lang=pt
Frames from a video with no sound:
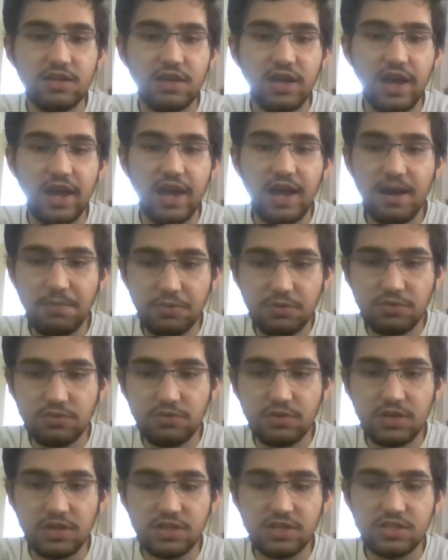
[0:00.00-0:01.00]
é
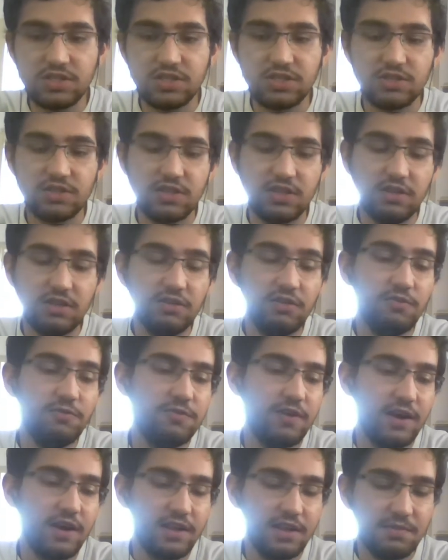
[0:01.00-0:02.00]
português, ele não
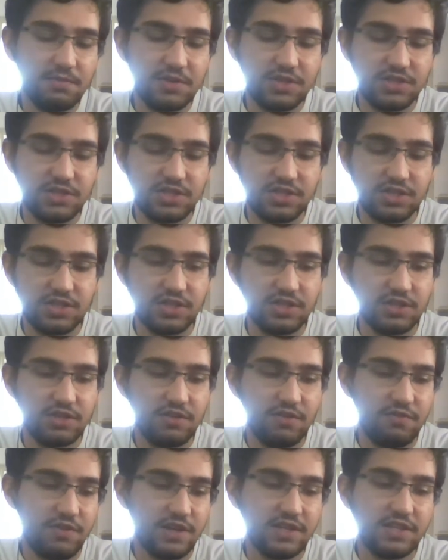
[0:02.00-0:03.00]
fala, mas
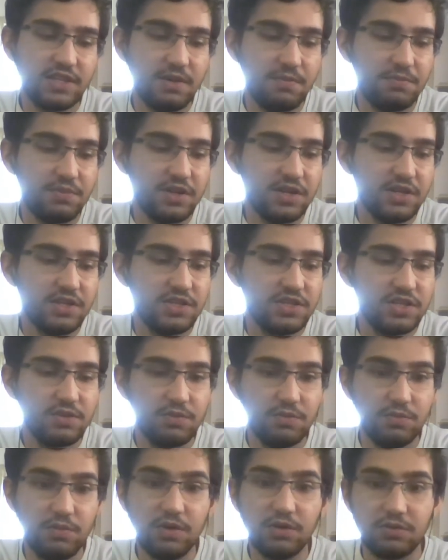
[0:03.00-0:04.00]
faz gameplays,
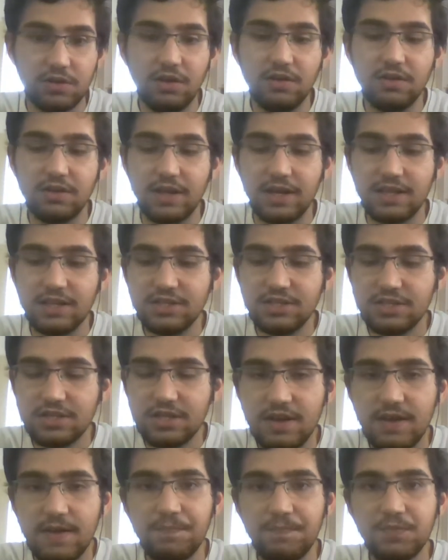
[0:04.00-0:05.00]
um montão delas,
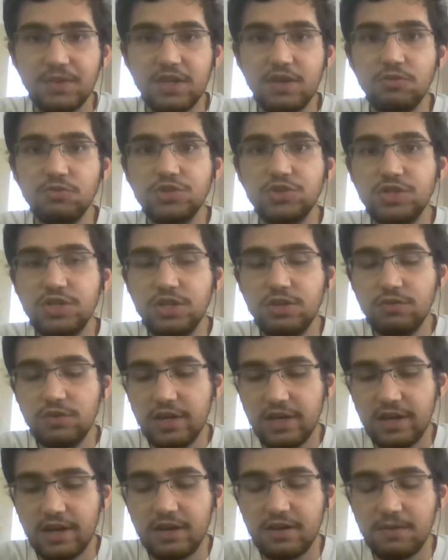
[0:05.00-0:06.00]
que é o Shiryu
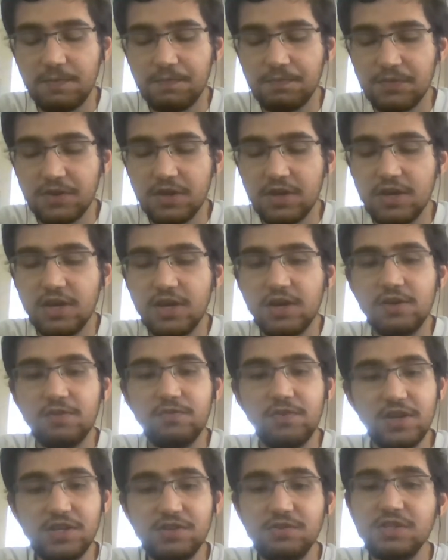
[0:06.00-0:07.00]
Giel.
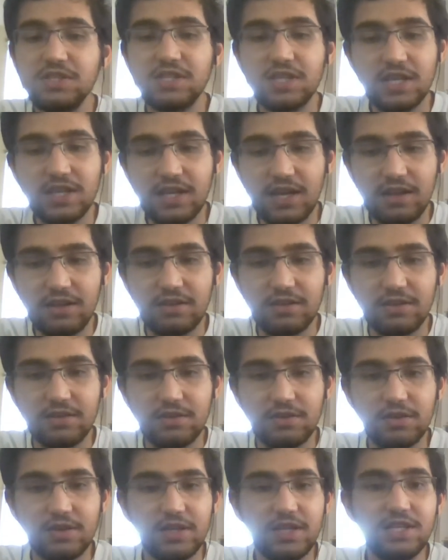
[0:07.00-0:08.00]
Vejam esse canal.
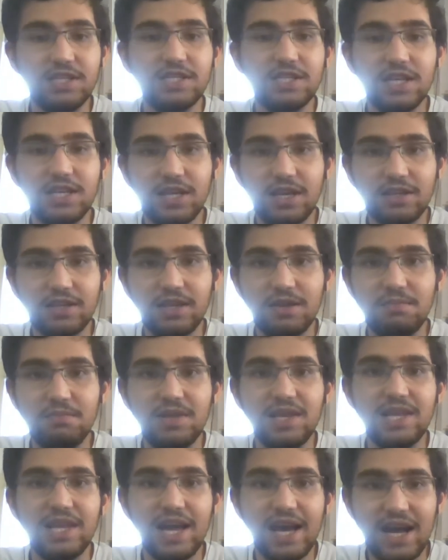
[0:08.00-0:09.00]
Esse canal tem
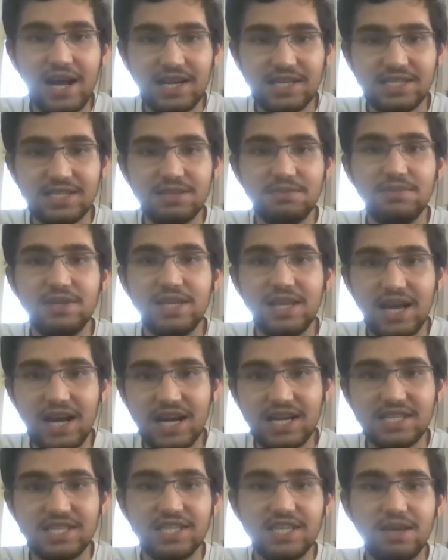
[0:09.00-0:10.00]
milhares e
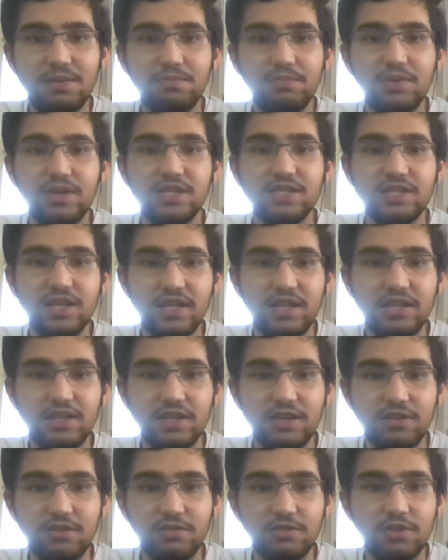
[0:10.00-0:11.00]
milhares de gameplays da
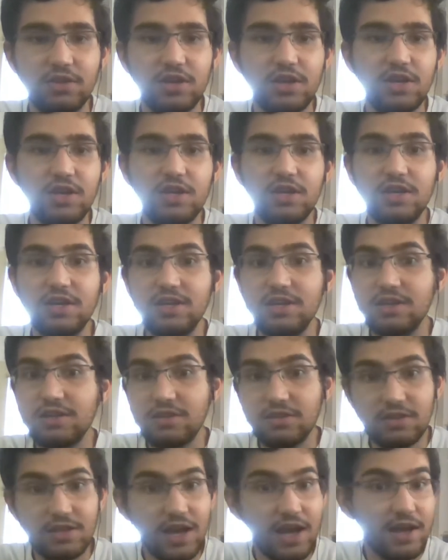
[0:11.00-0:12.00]
Nintendo.
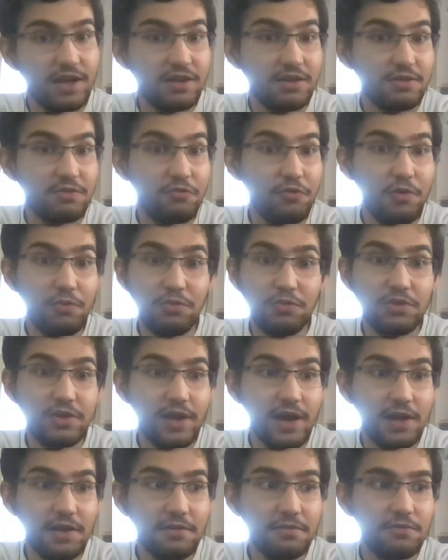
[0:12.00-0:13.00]
Tá, foi
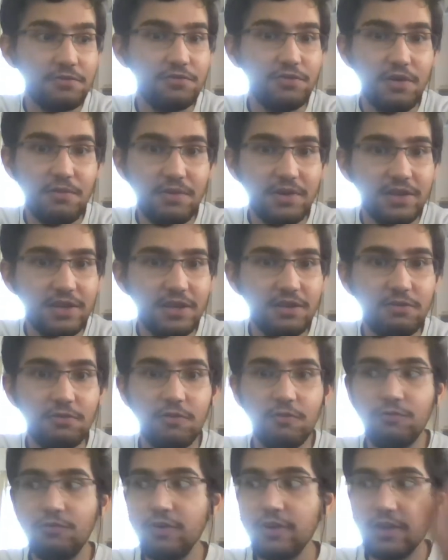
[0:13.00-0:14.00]
bloqueado? Foi banido?
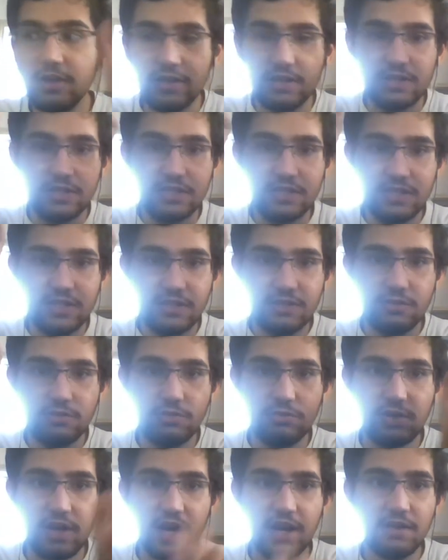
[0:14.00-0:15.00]
Foi
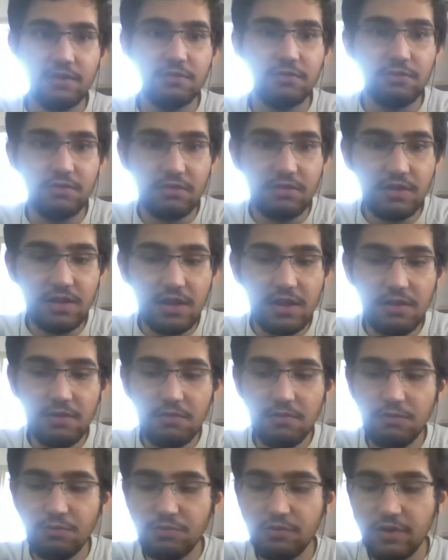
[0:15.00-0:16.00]
censurado?
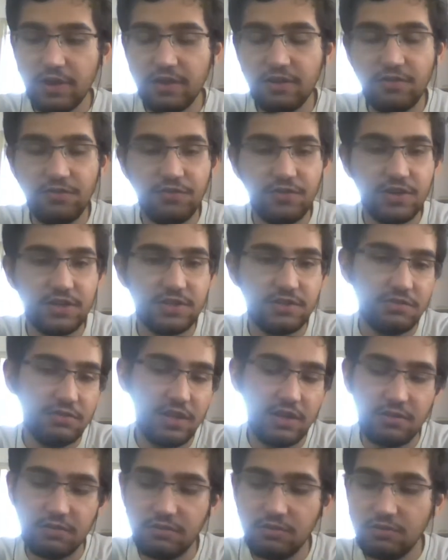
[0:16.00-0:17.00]
Não! O que é que ele fez? Não
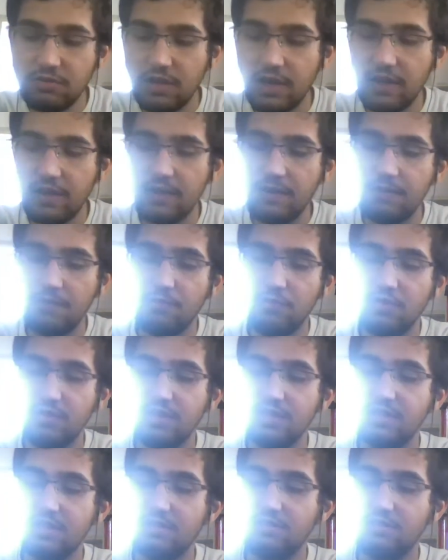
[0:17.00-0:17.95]
tem, não tem monetização